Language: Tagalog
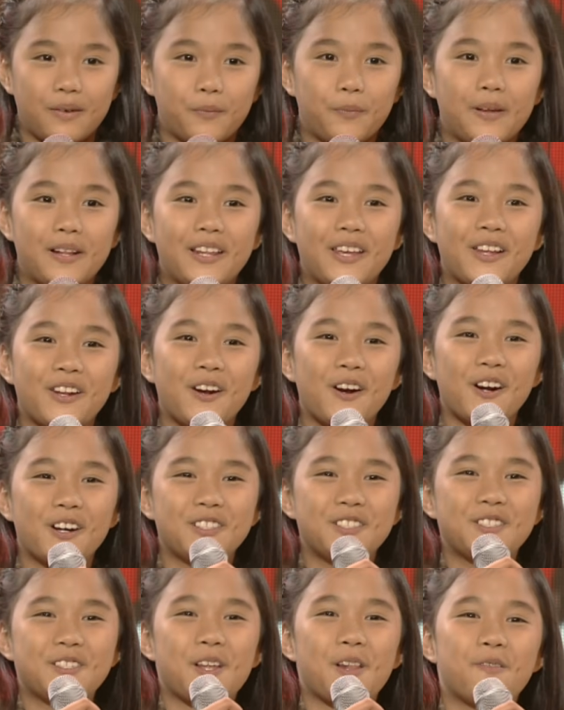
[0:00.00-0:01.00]
Lillian
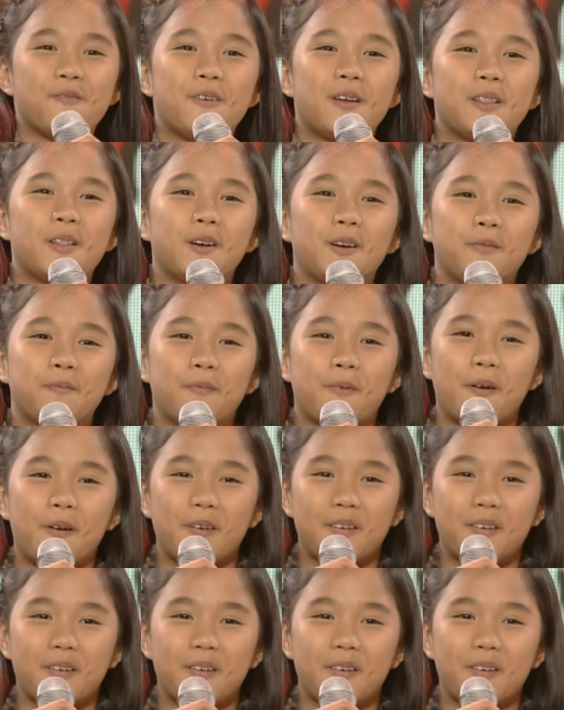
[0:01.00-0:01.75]
Hart Salvatore po.